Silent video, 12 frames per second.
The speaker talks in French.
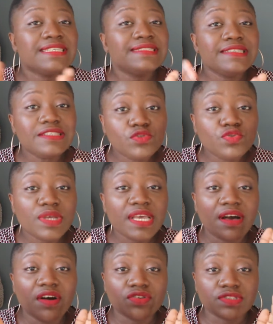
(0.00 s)
Si tu
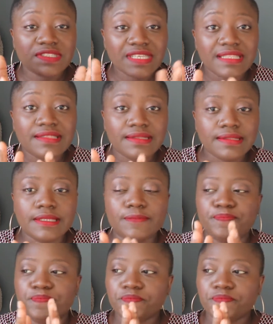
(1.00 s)
es en CDD,